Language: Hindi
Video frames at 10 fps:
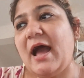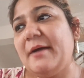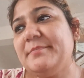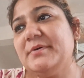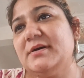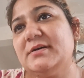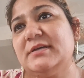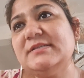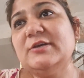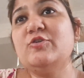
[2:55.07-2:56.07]
आप
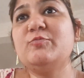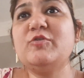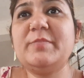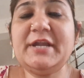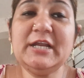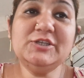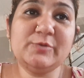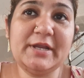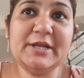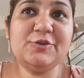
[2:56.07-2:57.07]
किसी ग्रुप को पर्टिकुलर
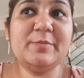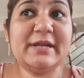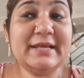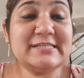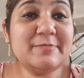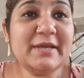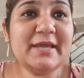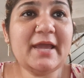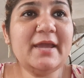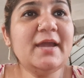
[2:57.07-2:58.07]
ज्वाइन करते हो बट इसमें
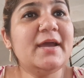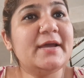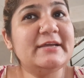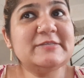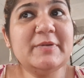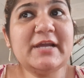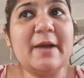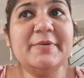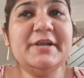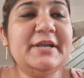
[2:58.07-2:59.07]
क्या है इसमें
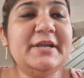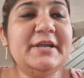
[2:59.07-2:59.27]
कम्युनिटीज़